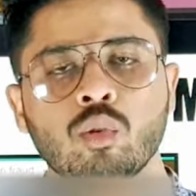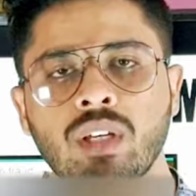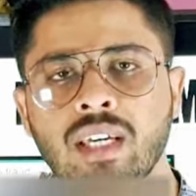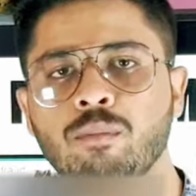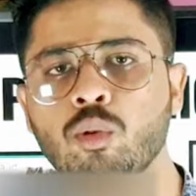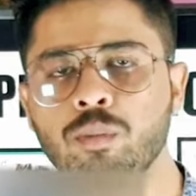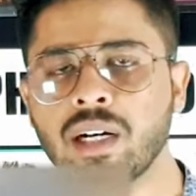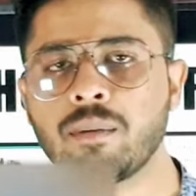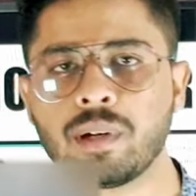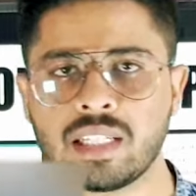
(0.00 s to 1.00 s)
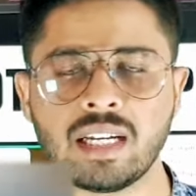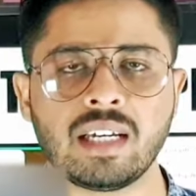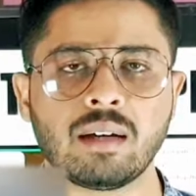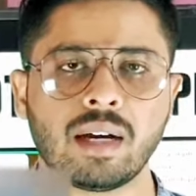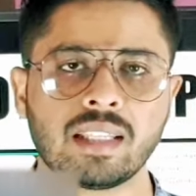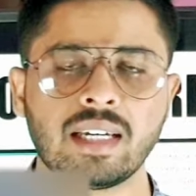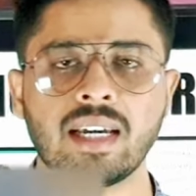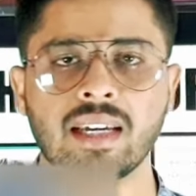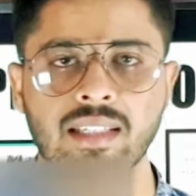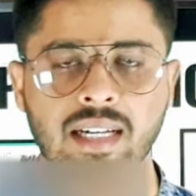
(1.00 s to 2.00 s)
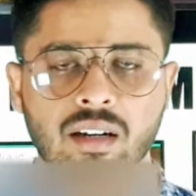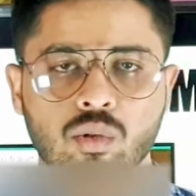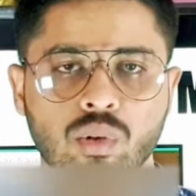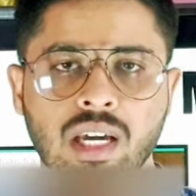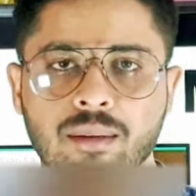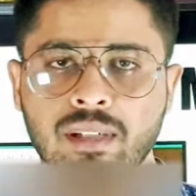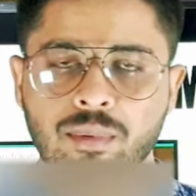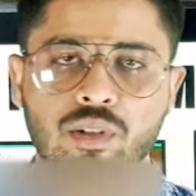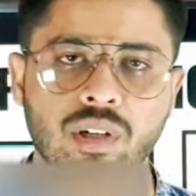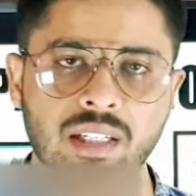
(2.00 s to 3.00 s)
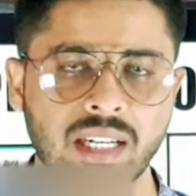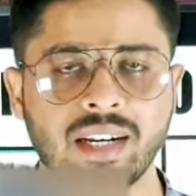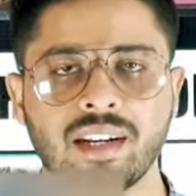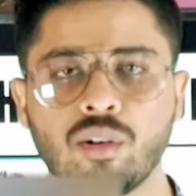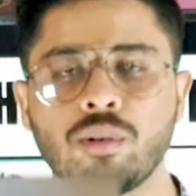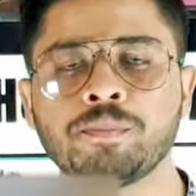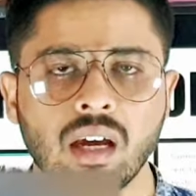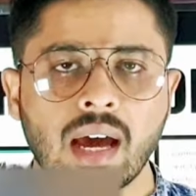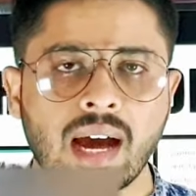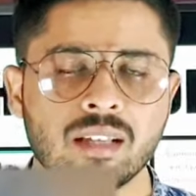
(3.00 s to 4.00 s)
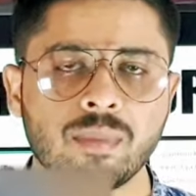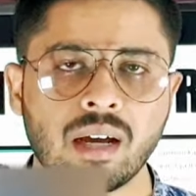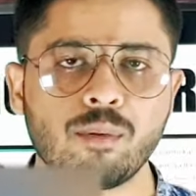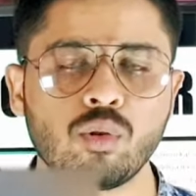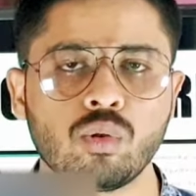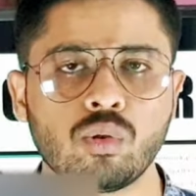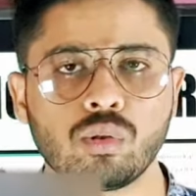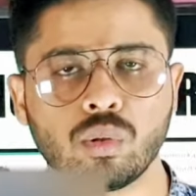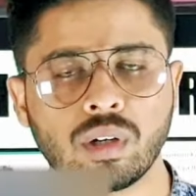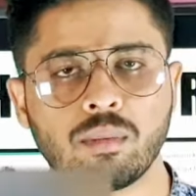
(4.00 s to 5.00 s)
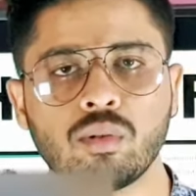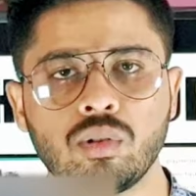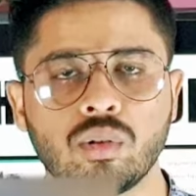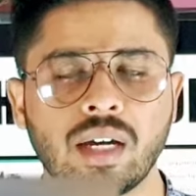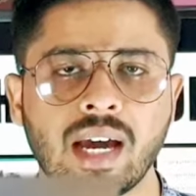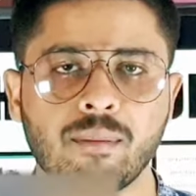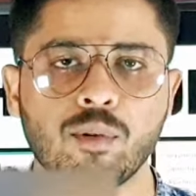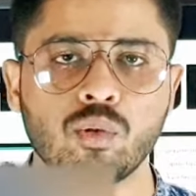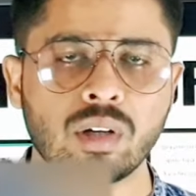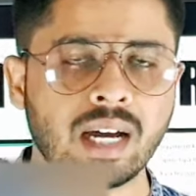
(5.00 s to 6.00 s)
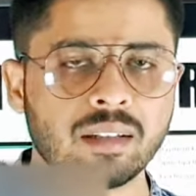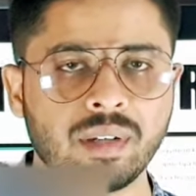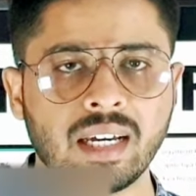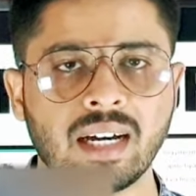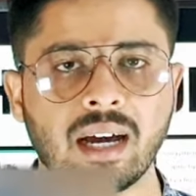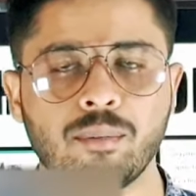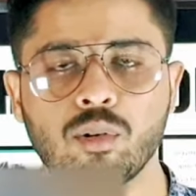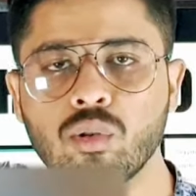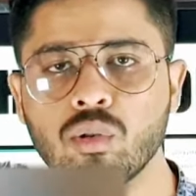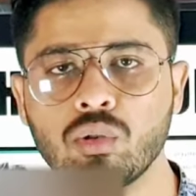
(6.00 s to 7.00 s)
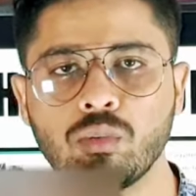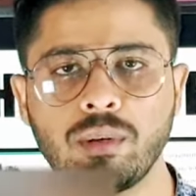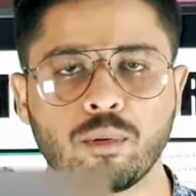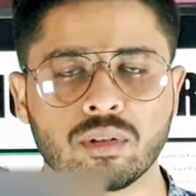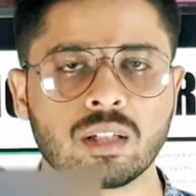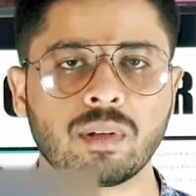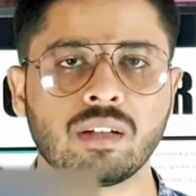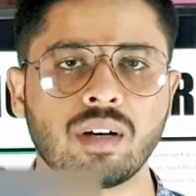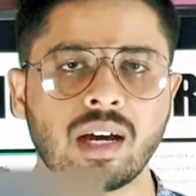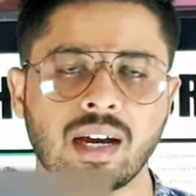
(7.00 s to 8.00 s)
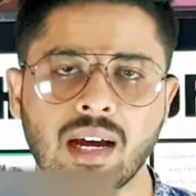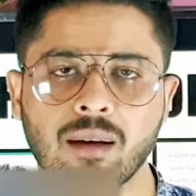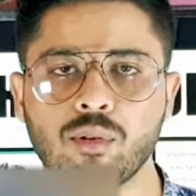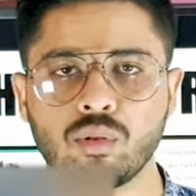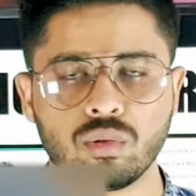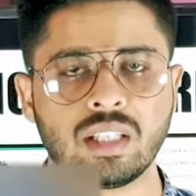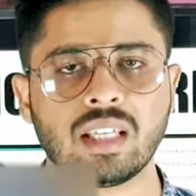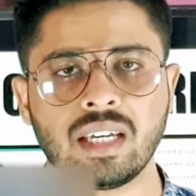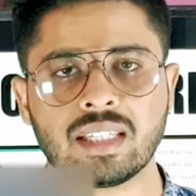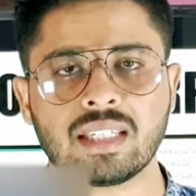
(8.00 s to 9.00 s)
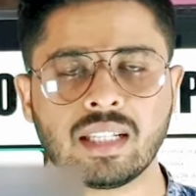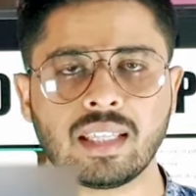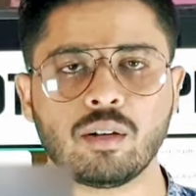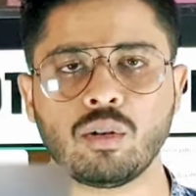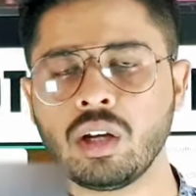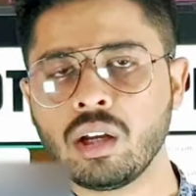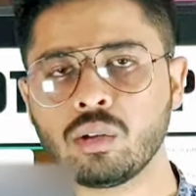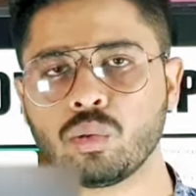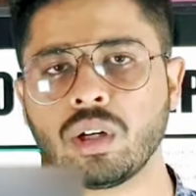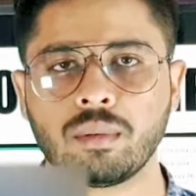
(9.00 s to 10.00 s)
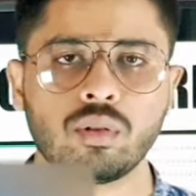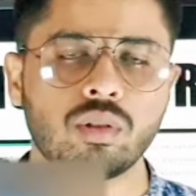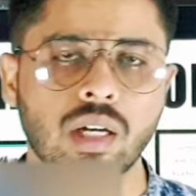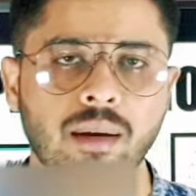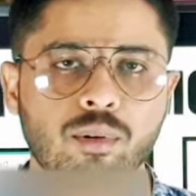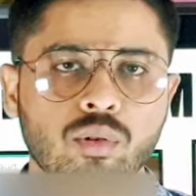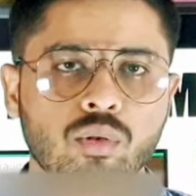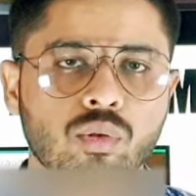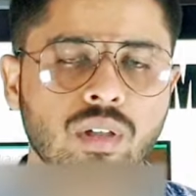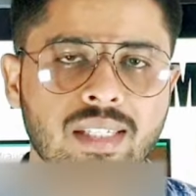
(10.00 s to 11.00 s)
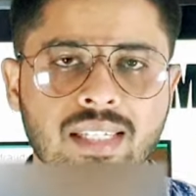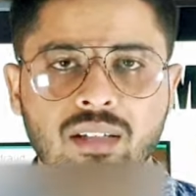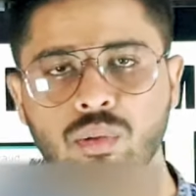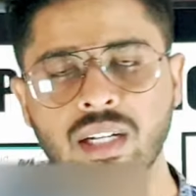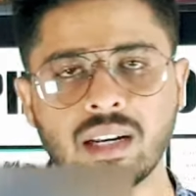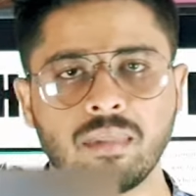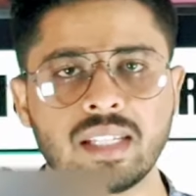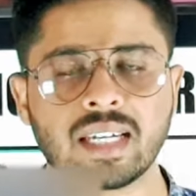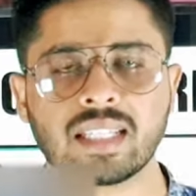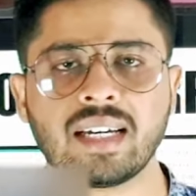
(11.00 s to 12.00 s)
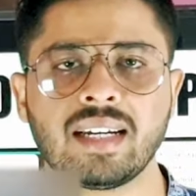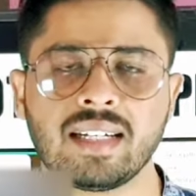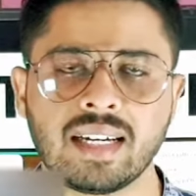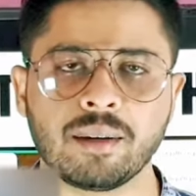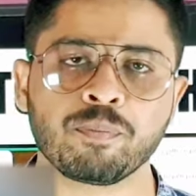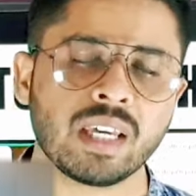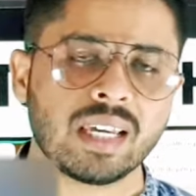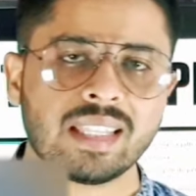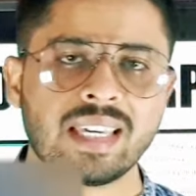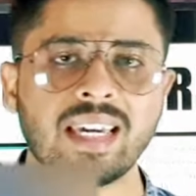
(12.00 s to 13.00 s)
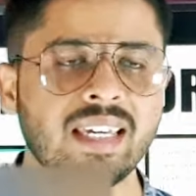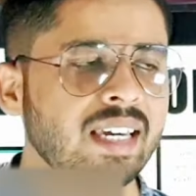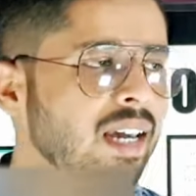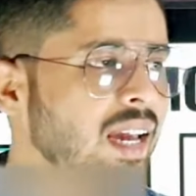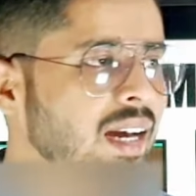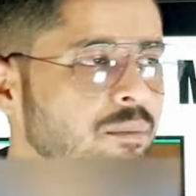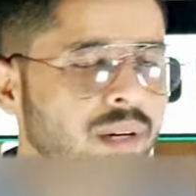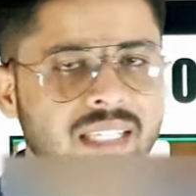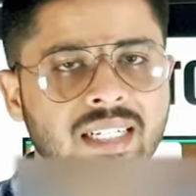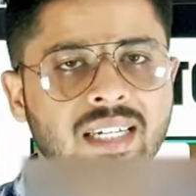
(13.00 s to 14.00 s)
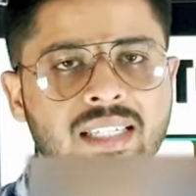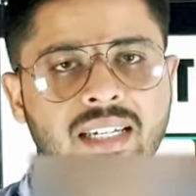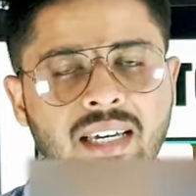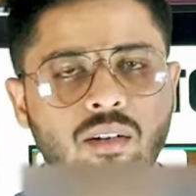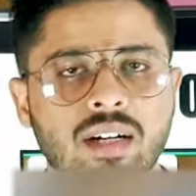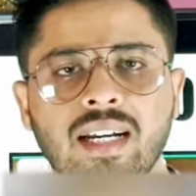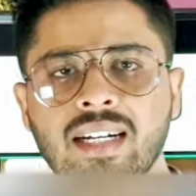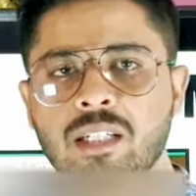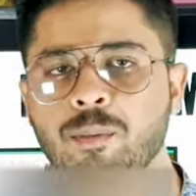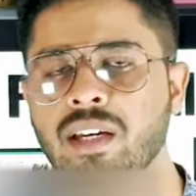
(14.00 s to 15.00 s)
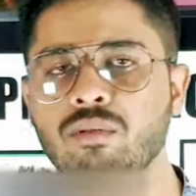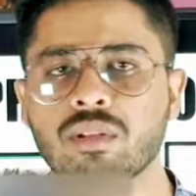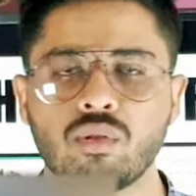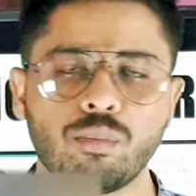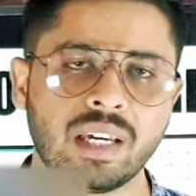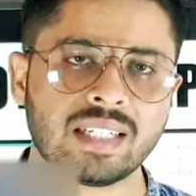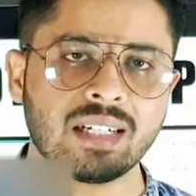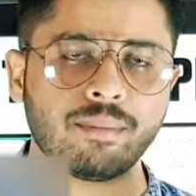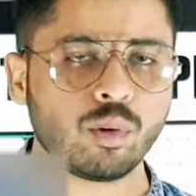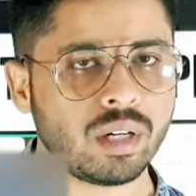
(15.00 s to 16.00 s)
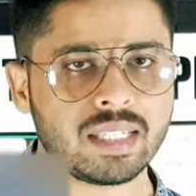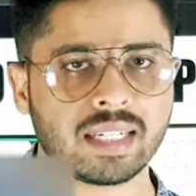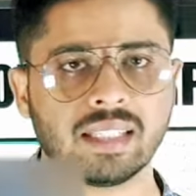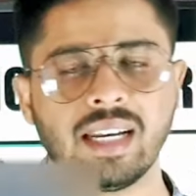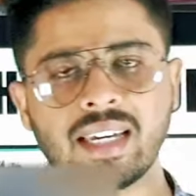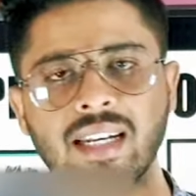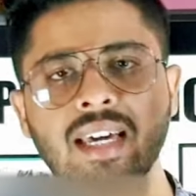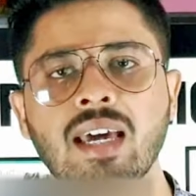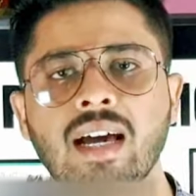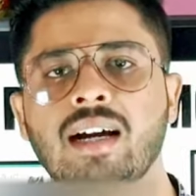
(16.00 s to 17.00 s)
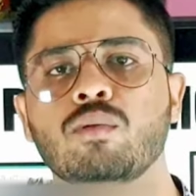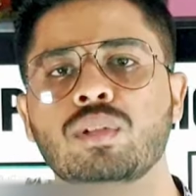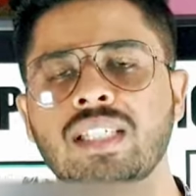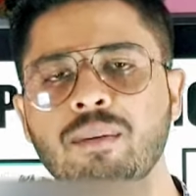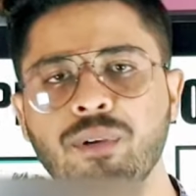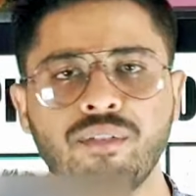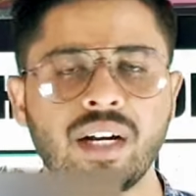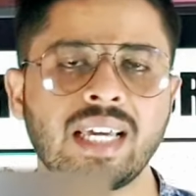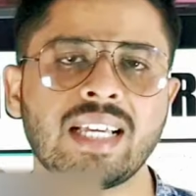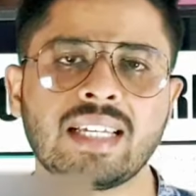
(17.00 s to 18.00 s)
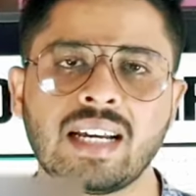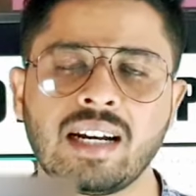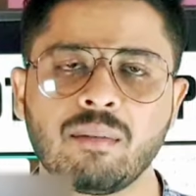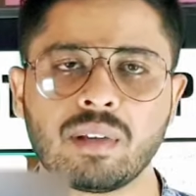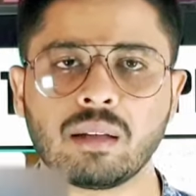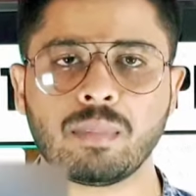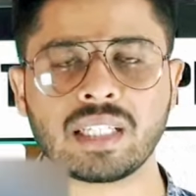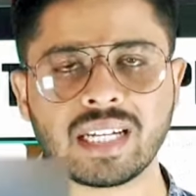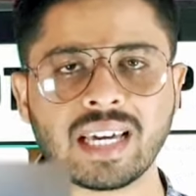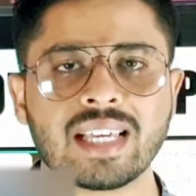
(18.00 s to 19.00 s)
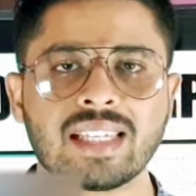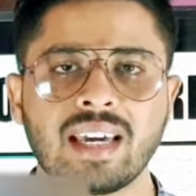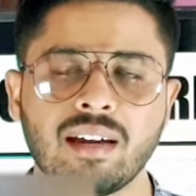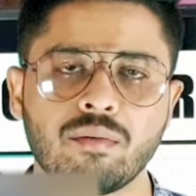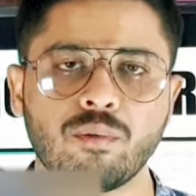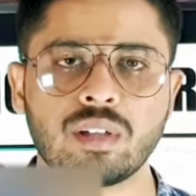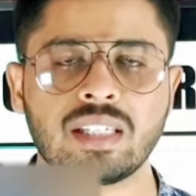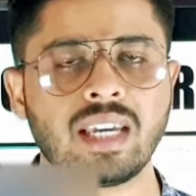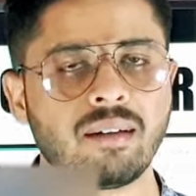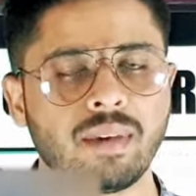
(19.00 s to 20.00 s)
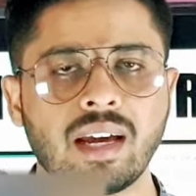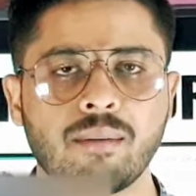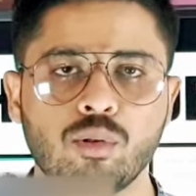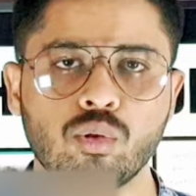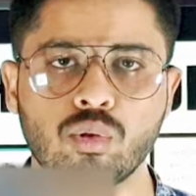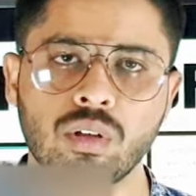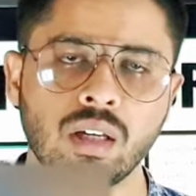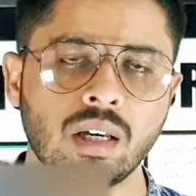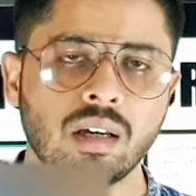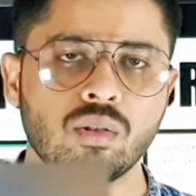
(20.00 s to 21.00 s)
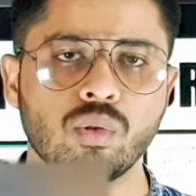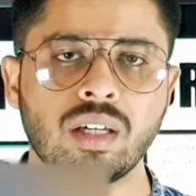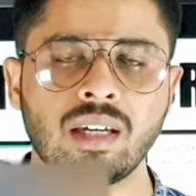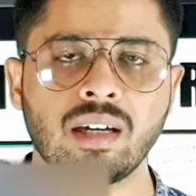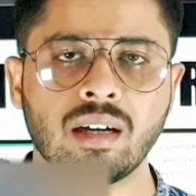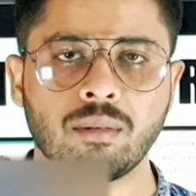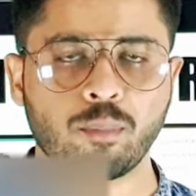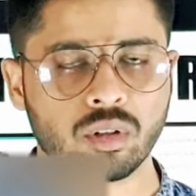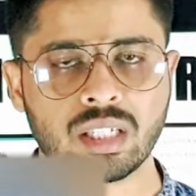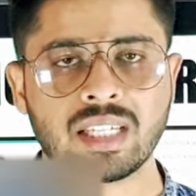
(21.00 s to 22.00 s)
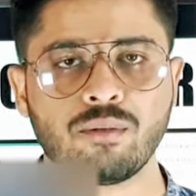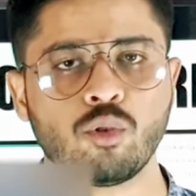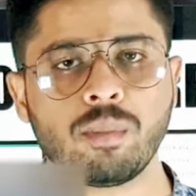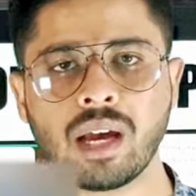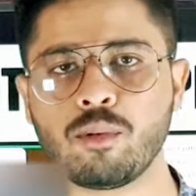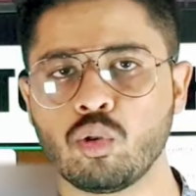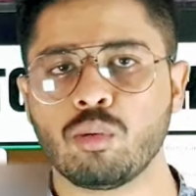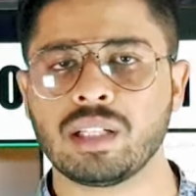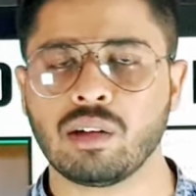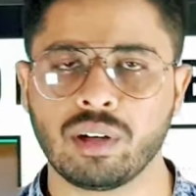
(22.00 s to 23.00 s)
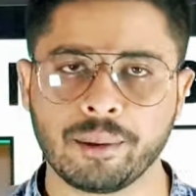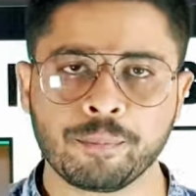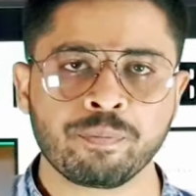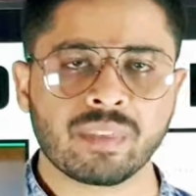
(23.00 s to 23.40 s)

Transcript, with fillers: तो ये एक बहुत बड़ा परेशानी का बातें है जो कि आप सभी जो है झेल रहे हो आज मैं आप लोगों को थोड़ा बहुत जो है आप लोगों को राहत मिलेगा आप लोगों को जो भी प्रोसेस बताऊंगा अगर आप लोग उसी तरीके से चलते हो तो थोड़ा बहुत आप लोगों को इससे छुटकारा मिल सकता है ठीक है देखिए ये अगर भेजेगा किसी के कॉन्टैक्ट लिस्ट पर उसको भेजना हम रोक नहीं सकते लेकिन हाँ उससे प्रिवेंट कैसे करना है मतलब बचना कैसे है उससे मैं लोगों को जो कि प्रोसेस है वो मैं आप लोगों को बताऊँगा